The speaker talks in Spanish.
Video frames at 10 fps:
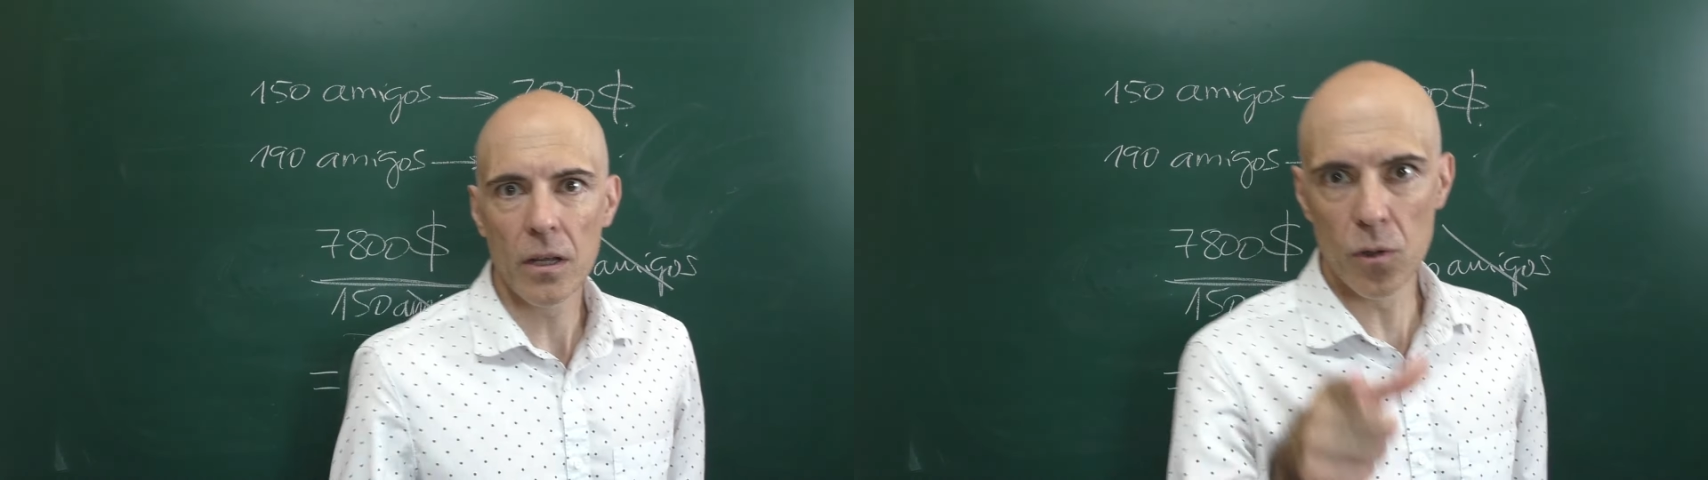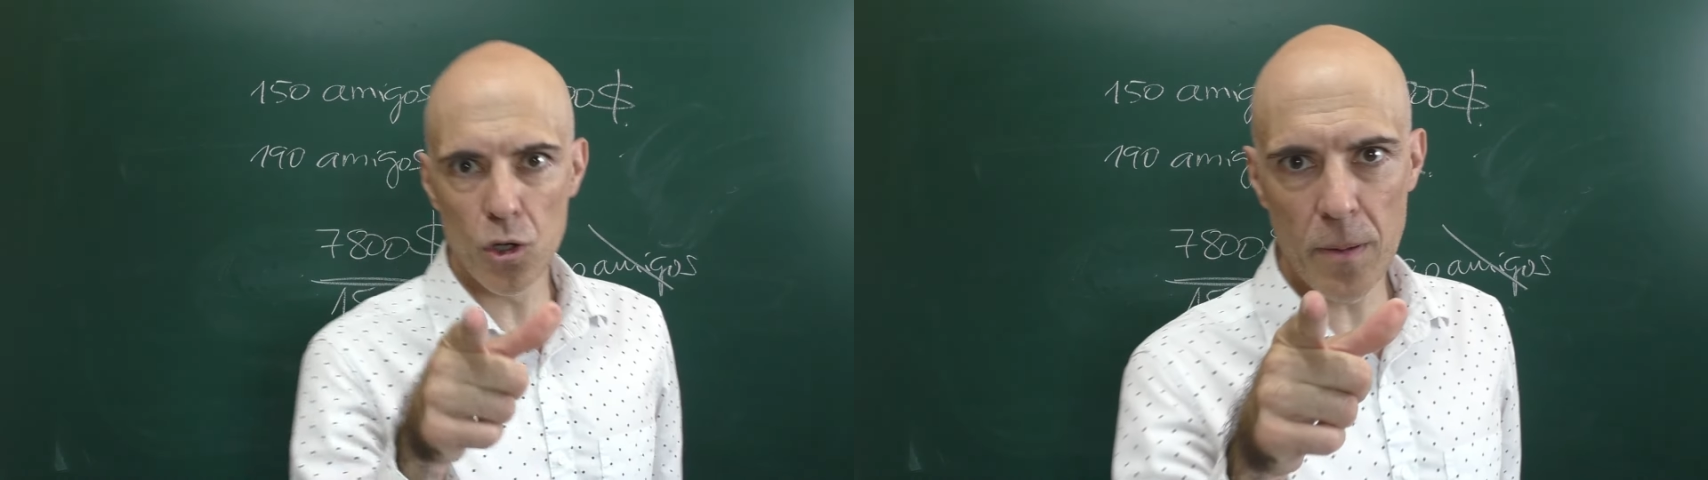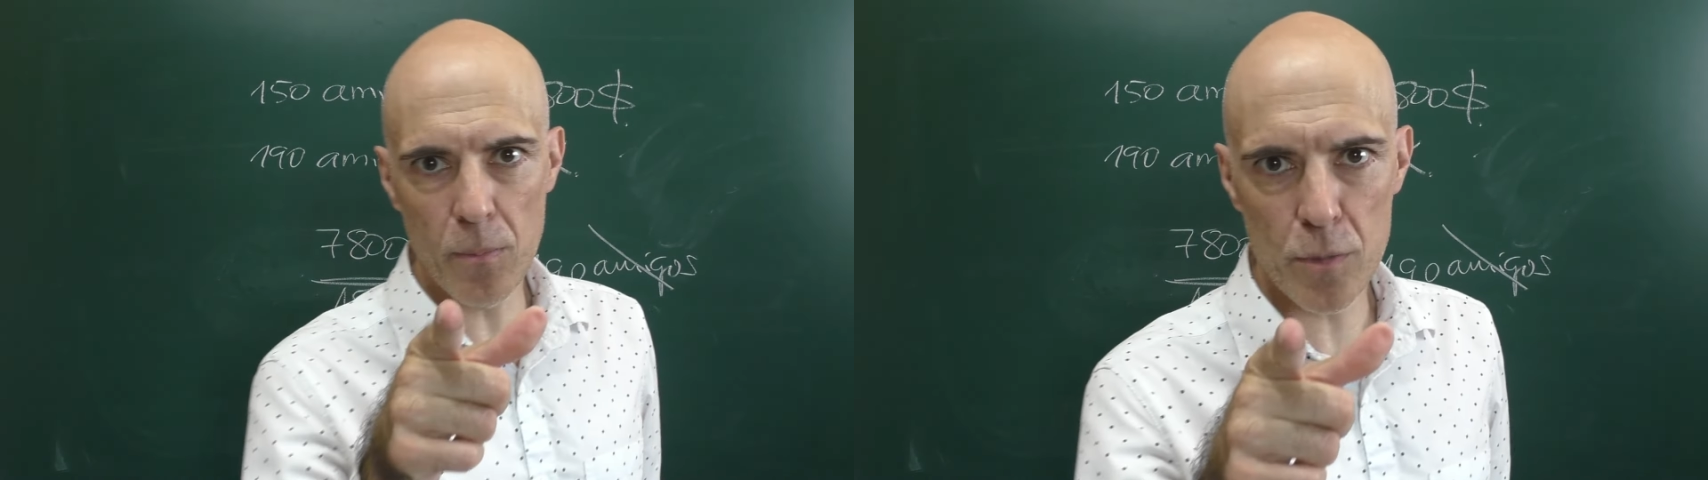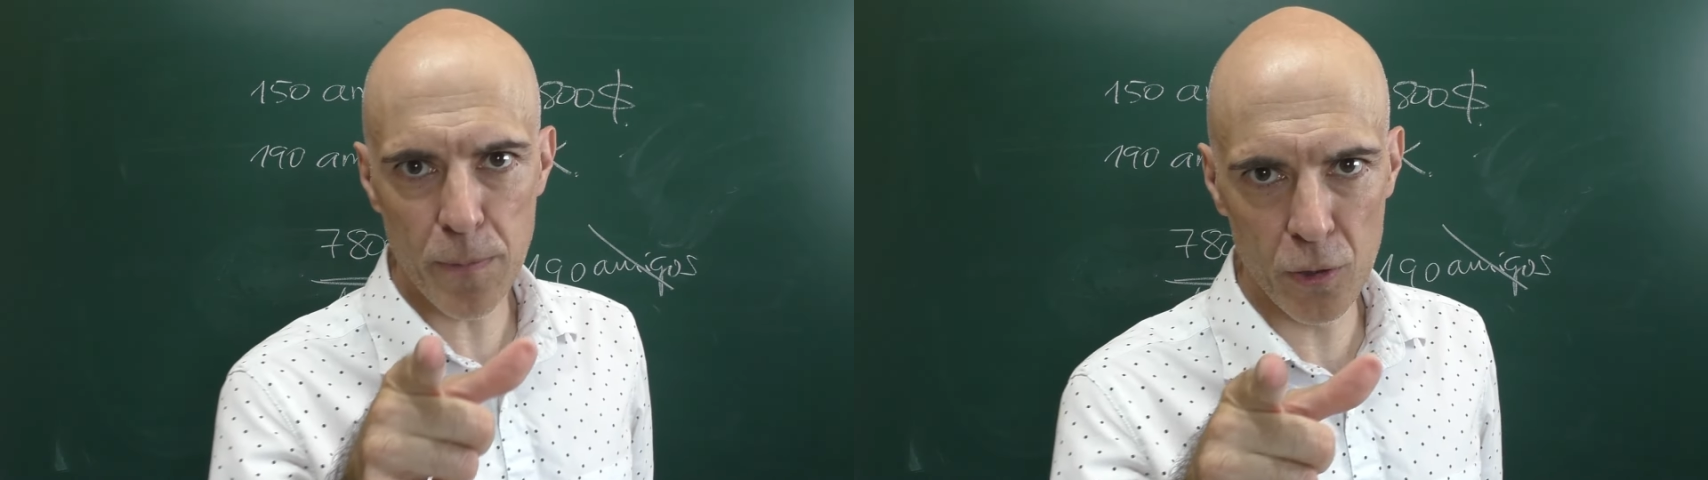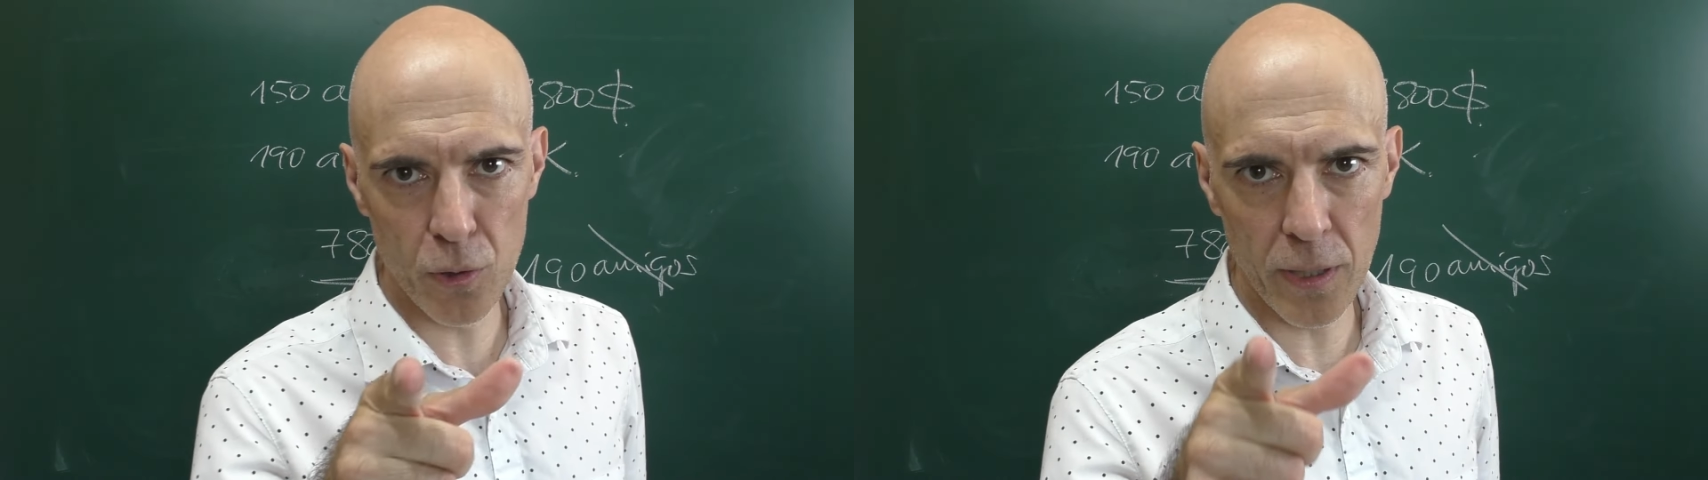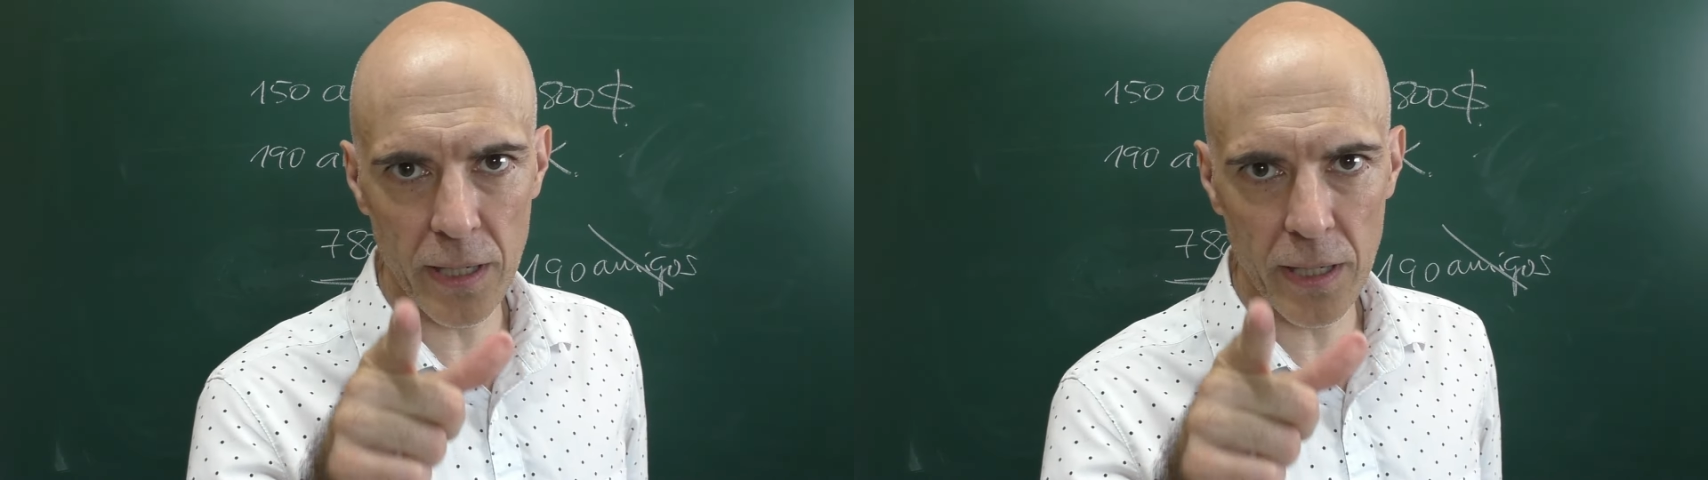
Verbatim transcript: Nos vemos pronto,